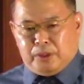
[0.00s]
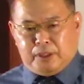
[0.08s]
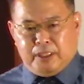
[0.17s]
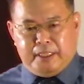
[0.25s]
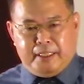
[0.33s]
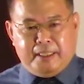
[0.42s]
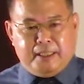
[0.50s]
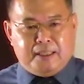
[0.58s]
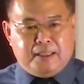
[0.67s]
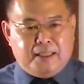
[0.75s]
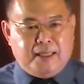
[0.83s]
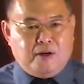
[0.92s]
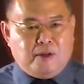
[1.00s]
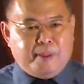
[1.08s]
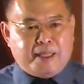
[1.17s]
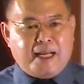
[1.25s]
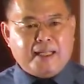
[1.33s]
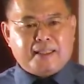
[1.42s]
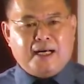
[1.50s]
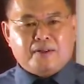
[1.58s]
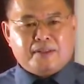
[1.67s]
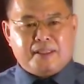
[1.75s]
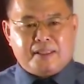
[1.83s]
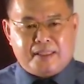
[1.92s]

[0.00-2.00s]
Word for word: 这里让我们看到